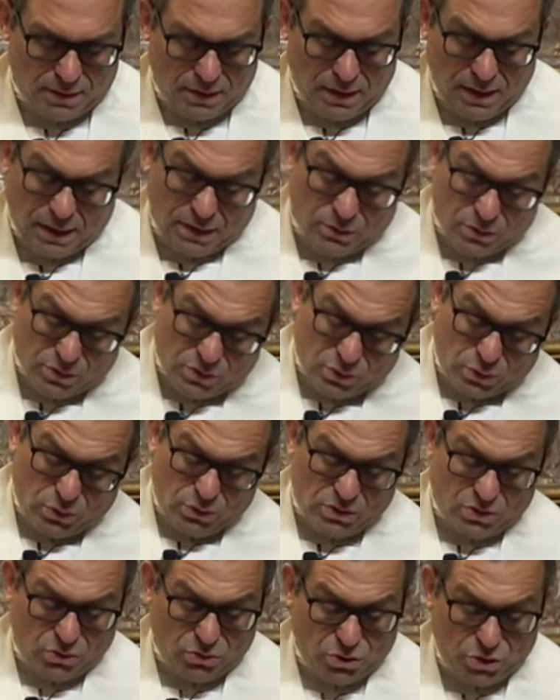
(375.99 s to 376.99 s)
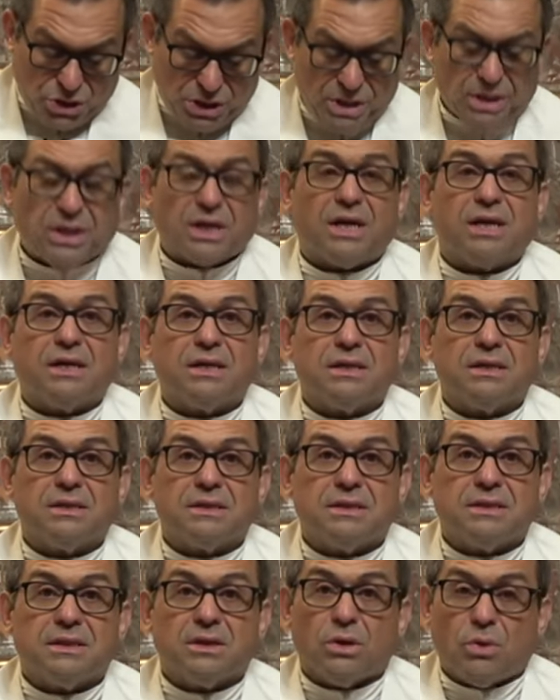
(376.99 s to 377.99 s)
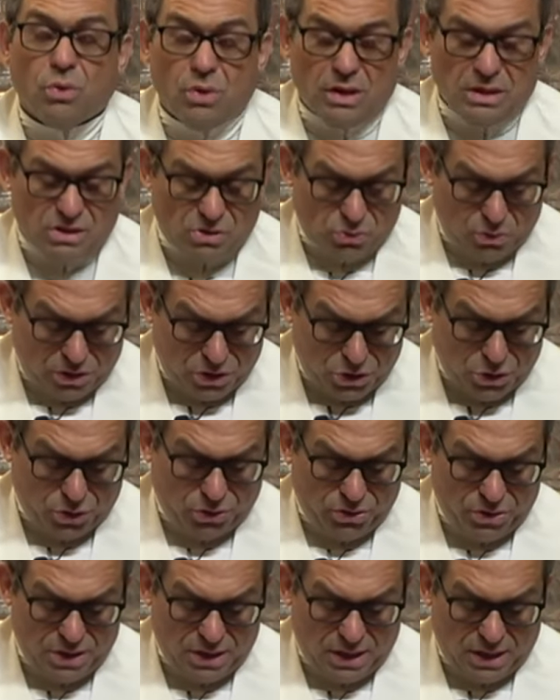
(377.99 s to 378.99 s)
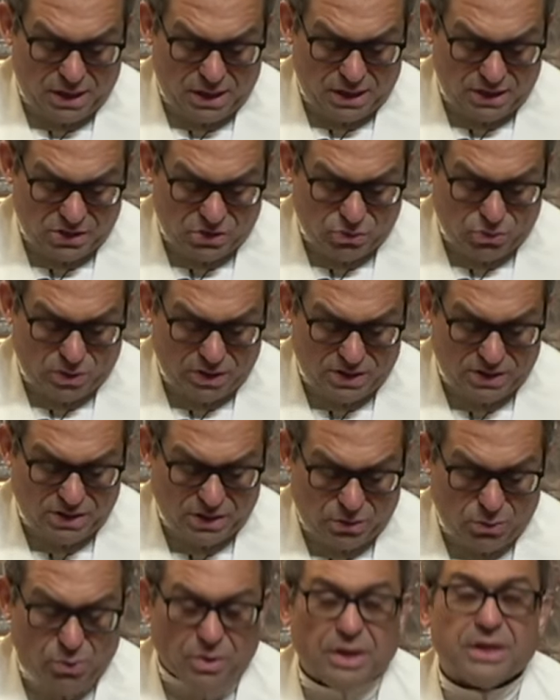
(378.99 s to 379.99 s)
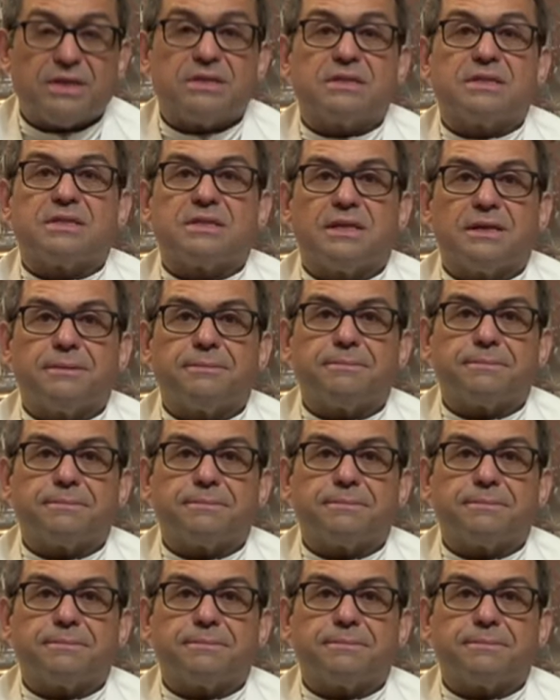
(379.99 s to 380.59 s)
L'anno scorso c'era con la sua gioia e la sua sicurezza.